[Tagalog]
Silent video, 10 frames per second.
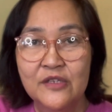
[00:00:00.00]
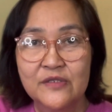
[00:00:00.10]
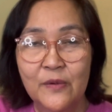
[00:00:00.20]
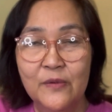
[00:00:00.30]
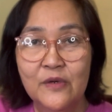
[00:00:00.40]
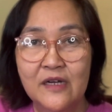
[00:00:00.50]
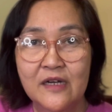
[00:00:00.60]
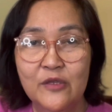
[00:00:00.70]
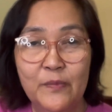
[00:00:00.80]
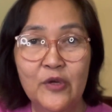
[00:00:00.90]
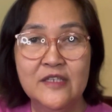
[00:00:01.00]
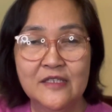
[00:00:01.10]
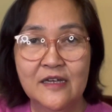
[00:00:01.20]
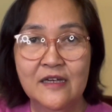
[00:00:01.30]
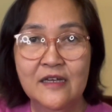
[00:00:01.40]
So, uh, yung pong
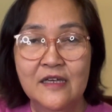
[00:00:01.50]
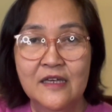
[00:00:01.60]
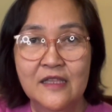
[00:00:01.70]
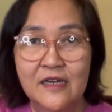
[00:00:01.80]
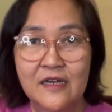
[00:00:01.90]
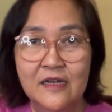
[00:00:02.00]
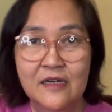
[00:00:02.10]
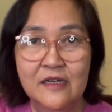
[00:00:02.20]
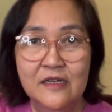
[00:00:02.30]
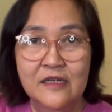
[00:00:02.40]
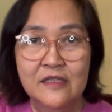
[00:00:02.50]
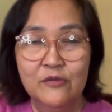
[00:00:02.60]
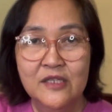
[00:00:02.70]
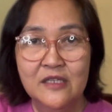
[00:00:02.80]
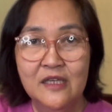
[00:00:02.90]
isa na
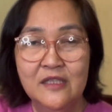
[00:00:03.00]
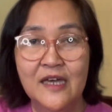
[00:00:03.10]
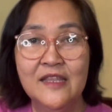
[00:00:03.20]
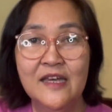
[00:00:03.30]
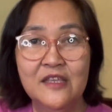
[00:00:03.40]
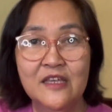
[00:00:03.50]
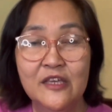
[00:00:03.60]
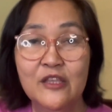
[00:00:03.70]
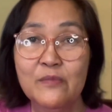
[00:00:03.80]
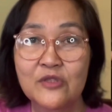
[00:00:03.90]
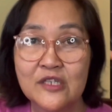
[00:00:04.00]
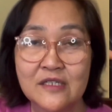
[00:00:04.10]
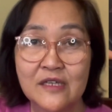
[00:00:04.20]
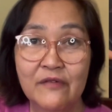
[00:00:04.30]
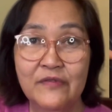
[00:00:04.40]
natatandaan natin ay nagpunta siya
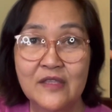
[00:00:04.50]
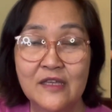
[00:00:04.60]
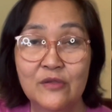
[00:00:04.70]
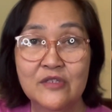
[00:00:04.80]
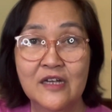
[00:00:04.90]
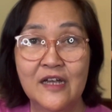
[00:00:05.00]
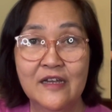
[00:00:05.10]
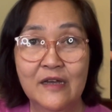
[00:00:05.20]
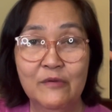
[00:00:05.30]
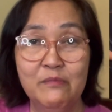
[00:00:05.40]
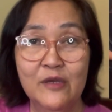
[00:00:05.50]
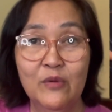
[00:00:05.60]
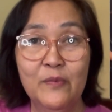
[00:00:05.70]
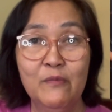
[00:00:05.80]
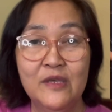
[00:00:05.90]
sa Cavite nung isang araw at meron
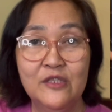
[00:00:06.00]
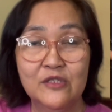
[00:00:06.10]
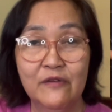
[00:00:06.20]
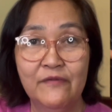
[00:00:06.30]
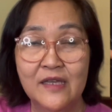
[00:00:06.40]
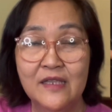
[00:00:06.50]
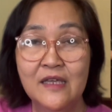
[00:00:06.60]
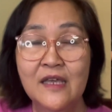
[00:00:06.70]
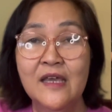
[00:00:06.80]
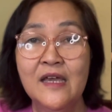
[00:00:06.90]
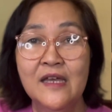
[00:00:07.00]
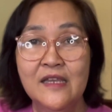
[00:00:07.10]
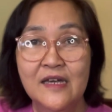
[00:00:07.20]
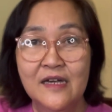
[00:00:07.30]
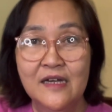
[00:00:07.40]
pong video sa van
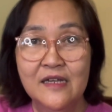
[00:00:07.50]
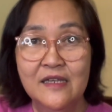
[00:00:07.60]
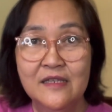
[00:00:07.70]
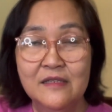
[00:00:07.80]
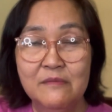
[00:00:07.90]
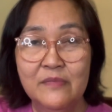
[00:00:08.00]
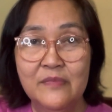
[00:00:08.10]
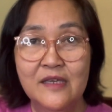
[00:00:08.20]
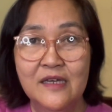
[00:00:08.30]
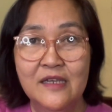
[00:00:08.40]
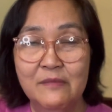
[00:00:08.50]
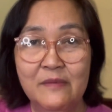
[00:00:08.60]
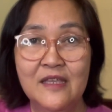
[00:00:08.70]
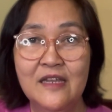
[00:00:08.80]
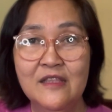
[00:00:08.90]
na na
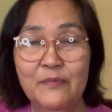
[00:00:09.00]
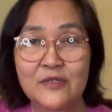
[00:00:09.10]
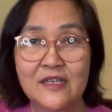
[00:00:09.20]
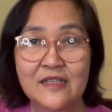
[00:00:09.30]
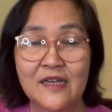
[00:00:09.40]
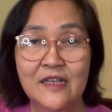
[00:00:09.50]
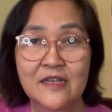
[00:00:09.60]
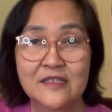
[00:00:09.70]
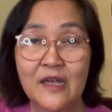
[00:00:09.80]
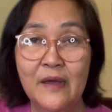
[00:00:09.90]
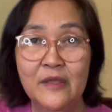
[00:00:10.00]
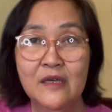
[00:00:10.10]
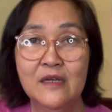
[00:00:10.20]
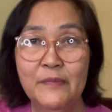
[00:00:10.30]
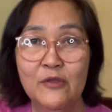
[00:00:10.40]
nagmamadali na po sila dahil nga sa dami
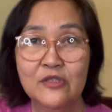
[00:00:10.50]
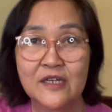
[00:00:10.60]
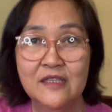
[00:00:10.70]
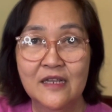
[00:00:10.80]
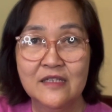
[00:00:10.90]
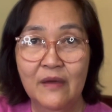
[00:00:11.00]
ng pinuntahan nila sa